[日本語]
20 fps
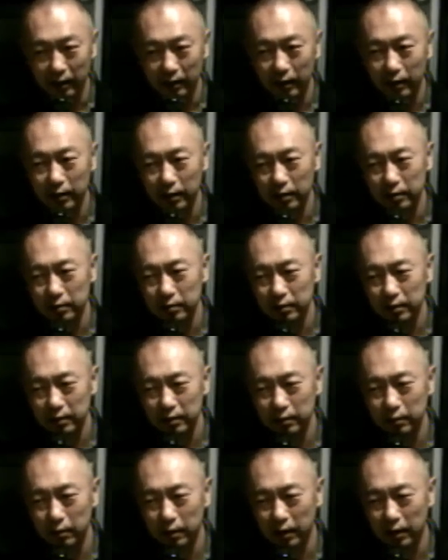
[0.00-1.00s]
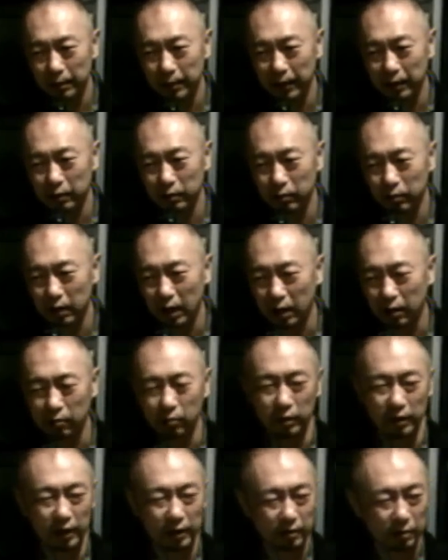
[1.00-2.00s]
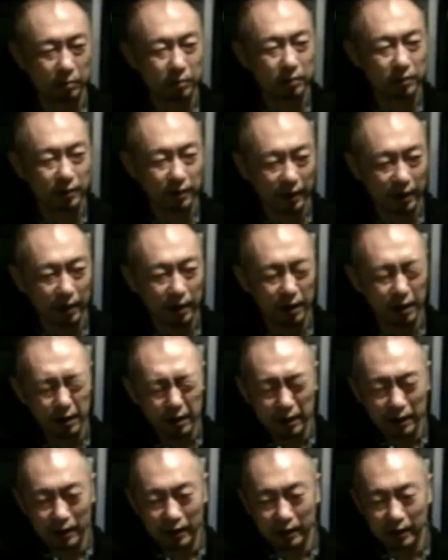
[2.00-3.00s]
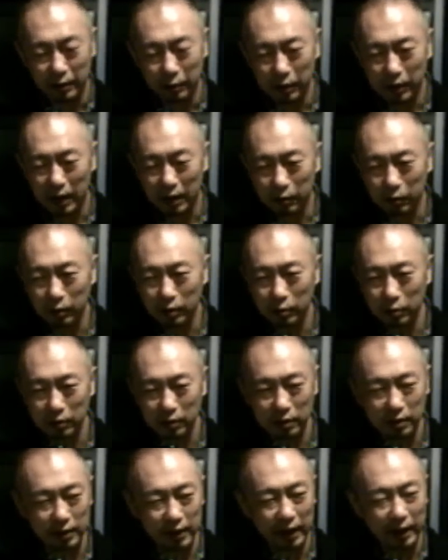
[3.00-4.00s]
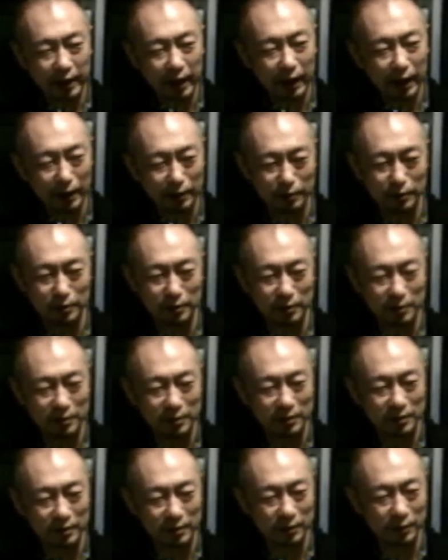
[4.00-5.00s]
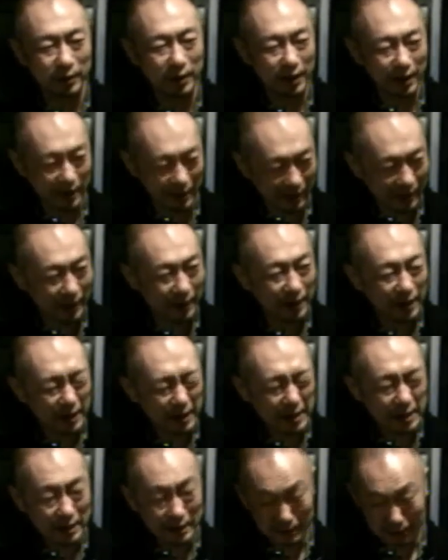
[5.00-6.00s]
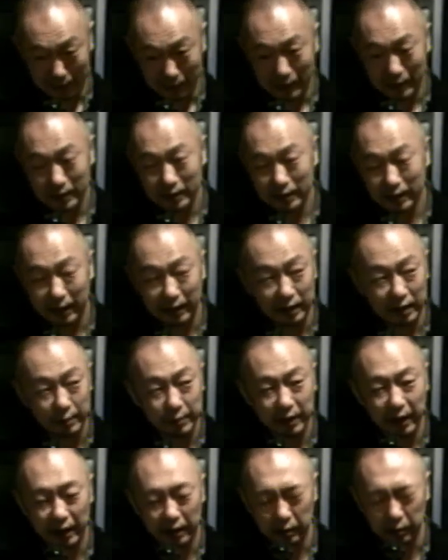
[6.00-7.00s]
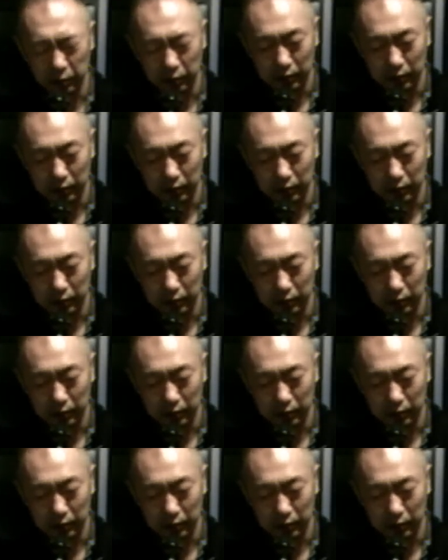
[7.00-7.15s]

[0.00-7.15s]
なんかすごくやっぱこうかっこいいと思って、で俺かっこいいと思うとすぐやりたがるので、実際やってみたいと思っ